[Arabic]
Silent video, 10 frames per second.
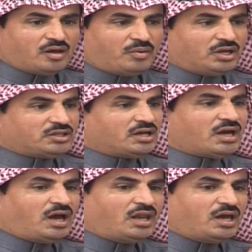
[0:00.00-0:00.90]
ما تنكح
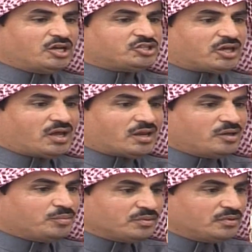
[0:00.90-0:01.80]
عليها
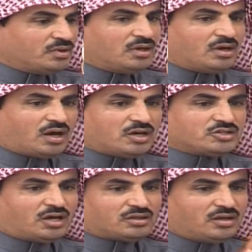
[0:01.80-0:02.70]
الشراريب
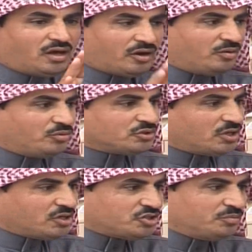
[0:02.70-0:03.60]
خسارة النار وسط
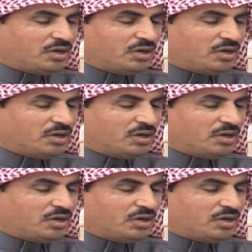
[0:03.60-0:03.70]
الهشيمة